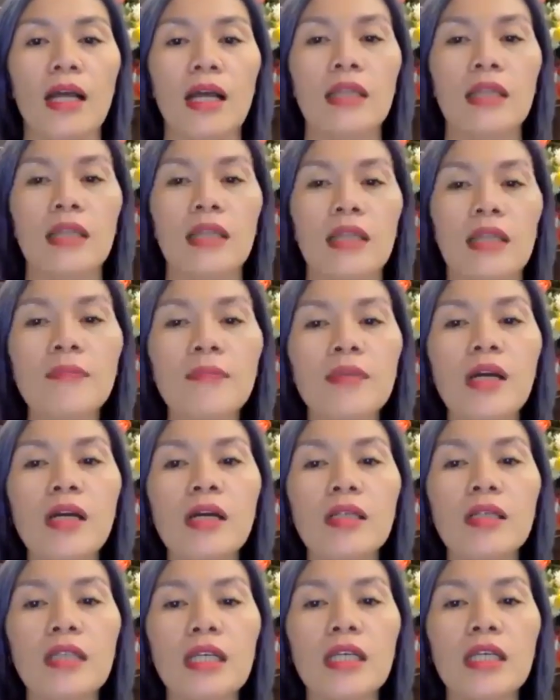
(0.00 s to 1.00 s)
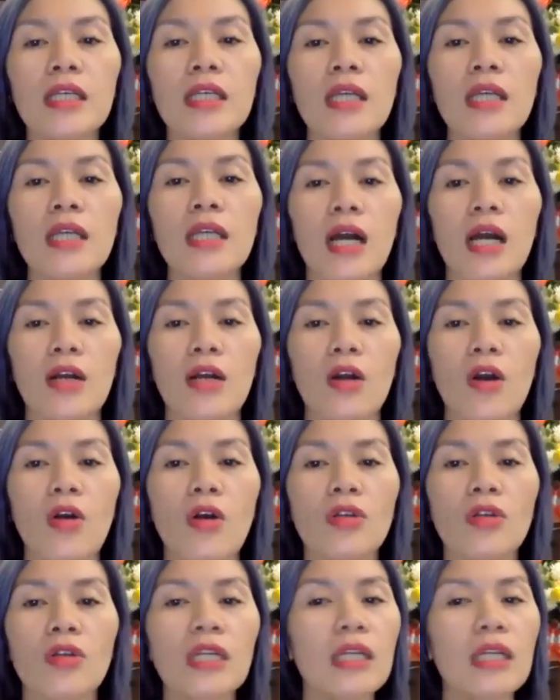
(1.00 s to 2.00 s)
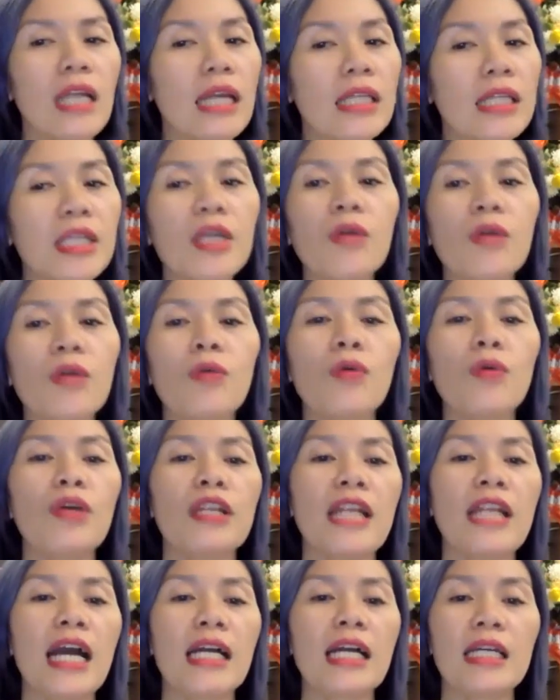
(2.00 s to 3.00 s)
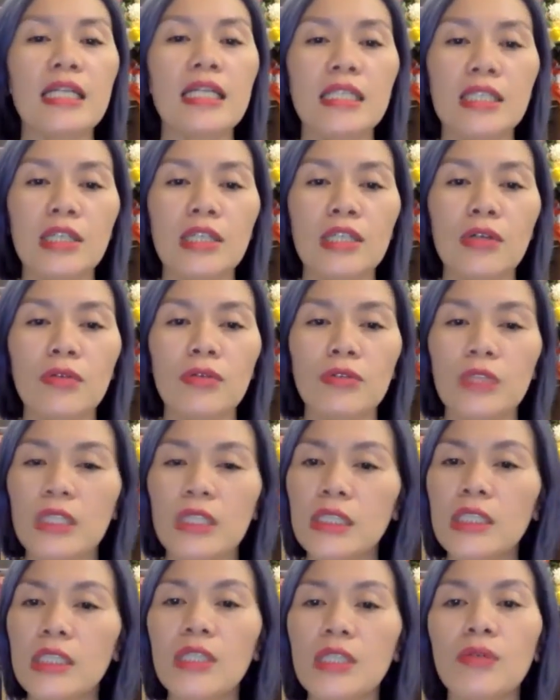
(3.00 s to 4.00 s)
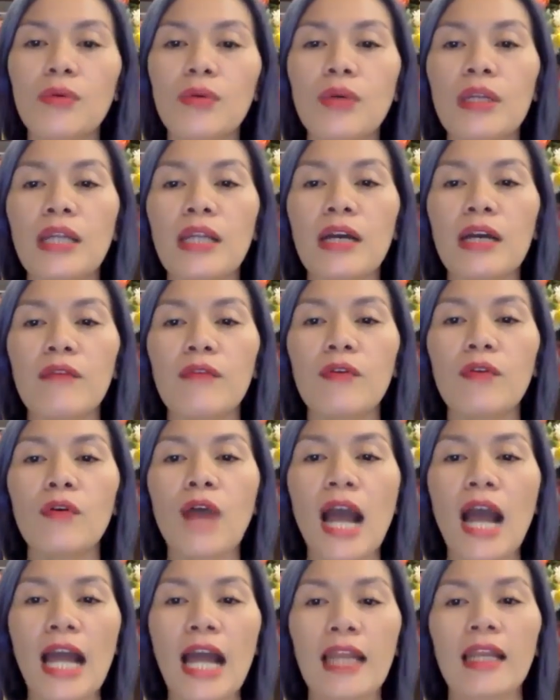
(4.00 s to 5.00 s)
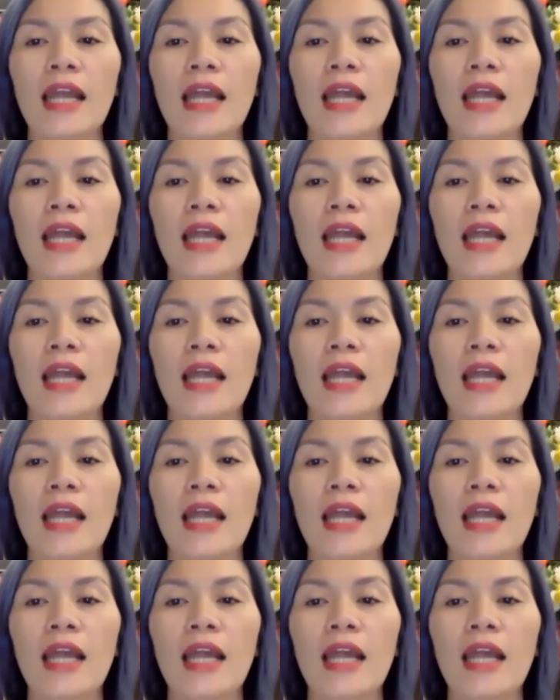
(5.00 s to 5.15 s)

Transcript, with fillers: Tiềm thức thì à, có rất là nhiều quyền năng kỳ diệu, rất nhiều quyền năng vô hạn.